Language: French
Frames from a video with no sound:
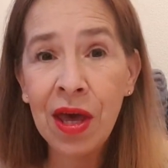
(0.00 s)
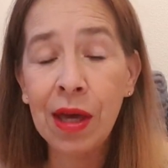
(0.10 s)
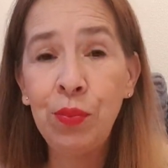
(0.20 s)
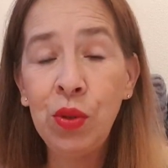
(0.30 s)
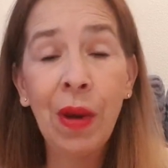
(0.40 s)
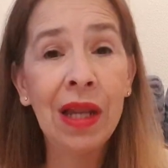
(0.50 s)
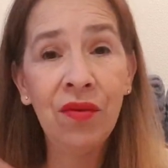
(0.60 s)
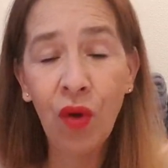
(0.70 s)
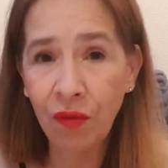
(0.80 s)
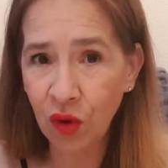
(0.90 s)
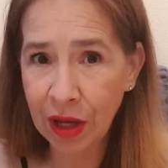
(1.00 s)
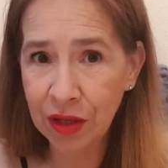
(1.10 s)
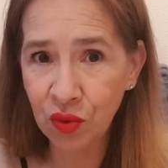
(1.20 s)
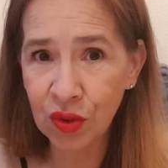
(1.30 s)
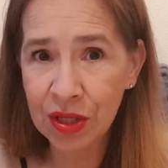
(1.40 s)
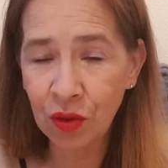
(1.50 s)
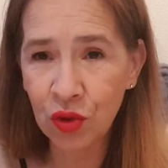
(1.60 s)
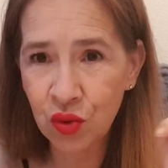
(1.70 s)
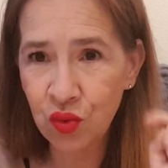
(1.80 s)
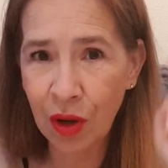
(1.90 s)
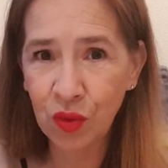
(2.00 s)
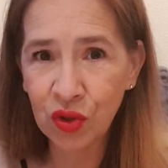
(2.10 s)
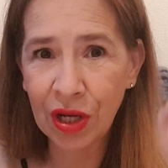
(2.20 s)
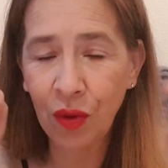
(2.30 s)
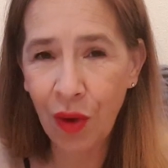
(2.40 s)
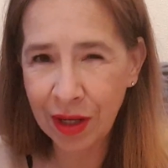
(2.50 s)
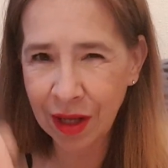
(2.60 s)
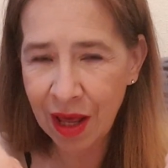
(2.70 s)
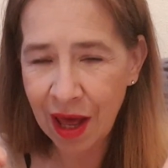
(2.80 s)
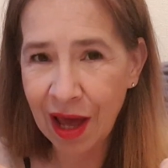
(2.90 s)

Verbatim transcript: Et puis bah, allez voir vos cadeaux, c'est en dessous, à gauche, à droite,